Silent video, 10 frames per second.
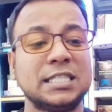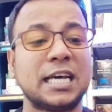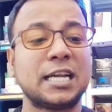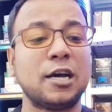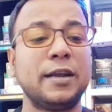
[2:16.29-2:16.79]

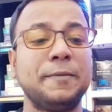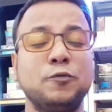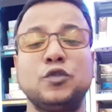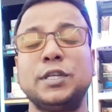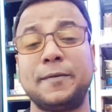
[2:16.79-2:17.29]
যার কারণে
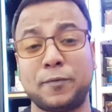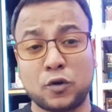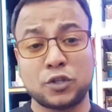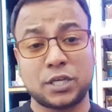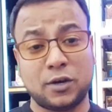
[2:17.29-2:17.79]
পুতিনের
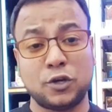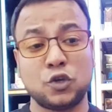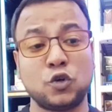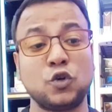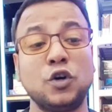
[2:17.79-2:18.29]
পক্ষ থেকে
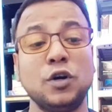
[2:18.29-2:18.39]
হয়তো কোনো